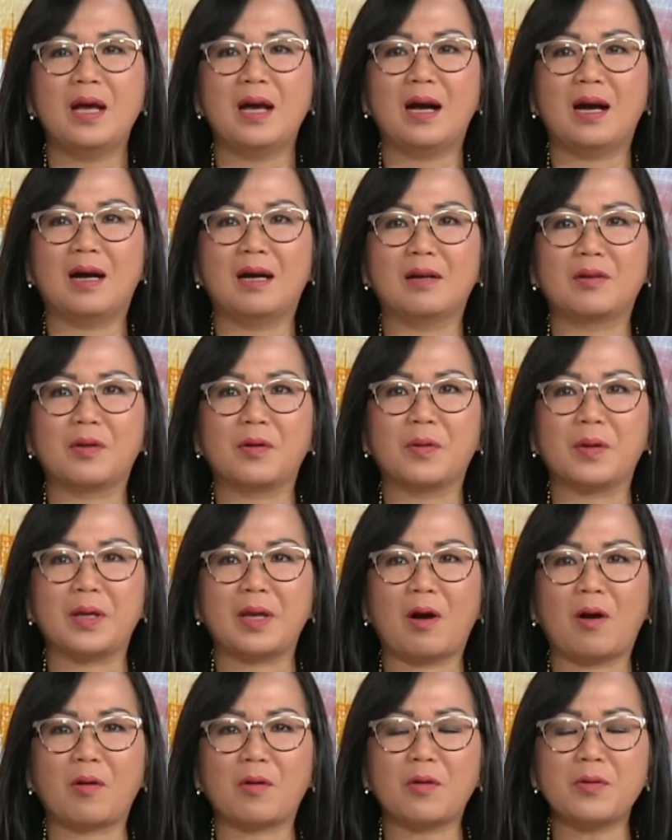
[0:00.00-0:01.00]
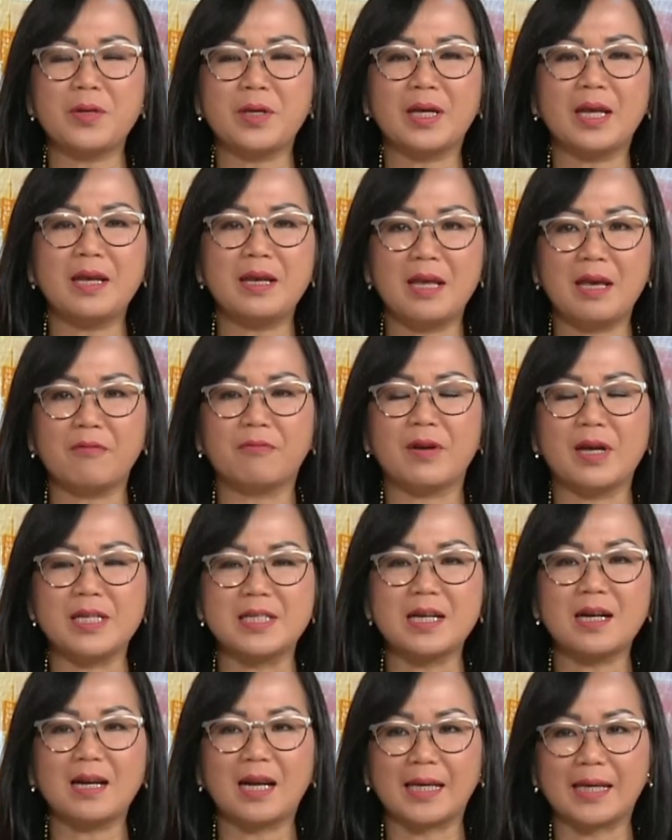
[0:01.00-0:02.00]
à, rồi họ có những cái địa vị
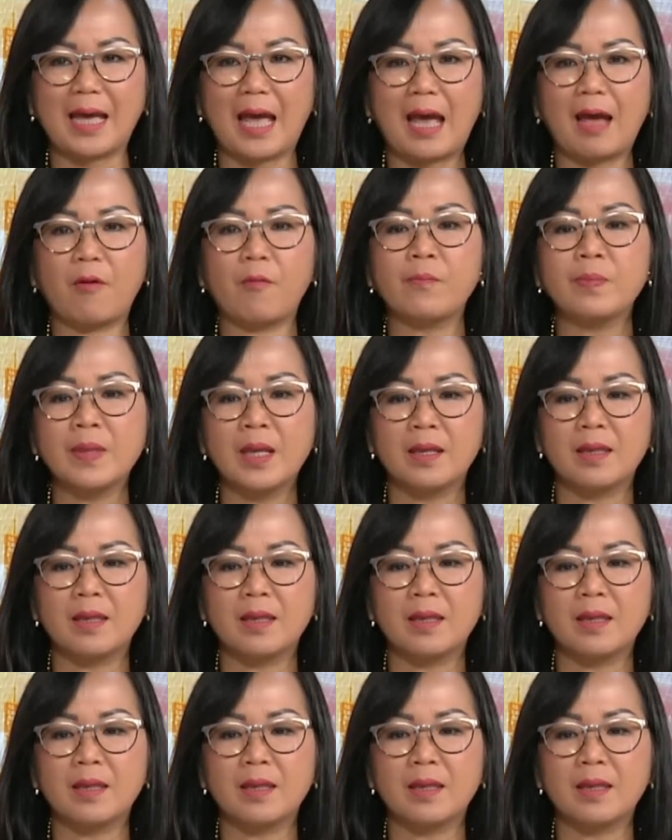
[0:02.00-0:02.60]
rất là cao,